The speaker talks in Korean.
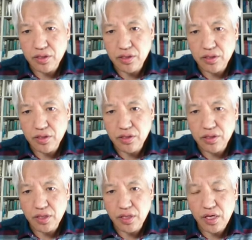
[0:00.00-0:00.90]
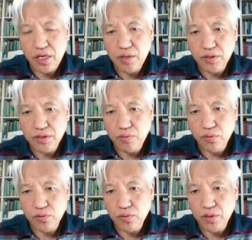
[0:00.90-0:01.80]
있는데 케레만 이제
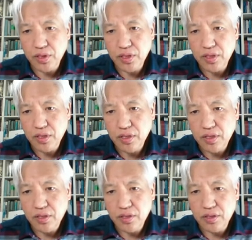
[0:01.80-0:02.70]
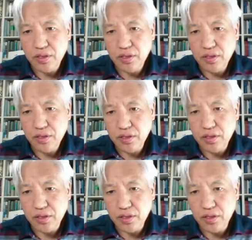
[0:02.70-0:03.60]
포도원을 너희는
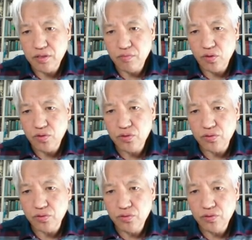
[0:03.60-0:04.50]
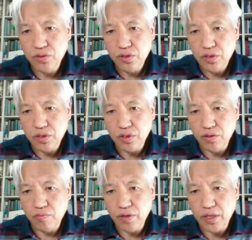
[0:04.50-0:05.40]
너희 인증 복수
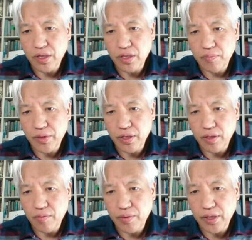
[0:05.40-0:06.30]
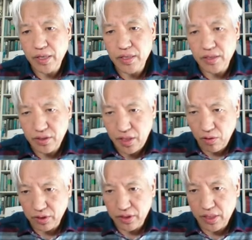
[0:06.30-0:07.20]
그리고 바아, 바, 바알은
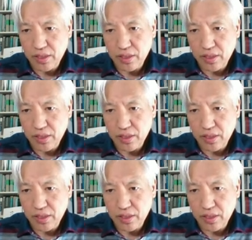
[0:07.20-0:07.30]
태웠다.